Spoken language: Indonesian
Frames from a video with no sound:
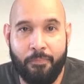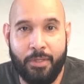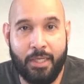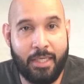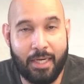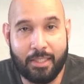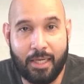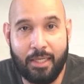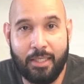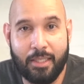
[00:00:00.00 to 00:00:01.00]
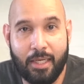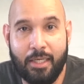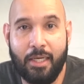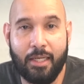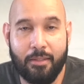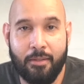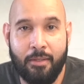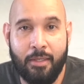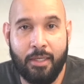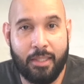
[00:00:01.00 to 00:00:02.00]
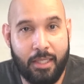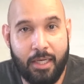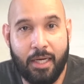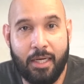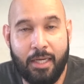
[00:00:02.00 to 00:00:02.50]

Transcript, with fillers: Yang jarang sekali kita lihat ketika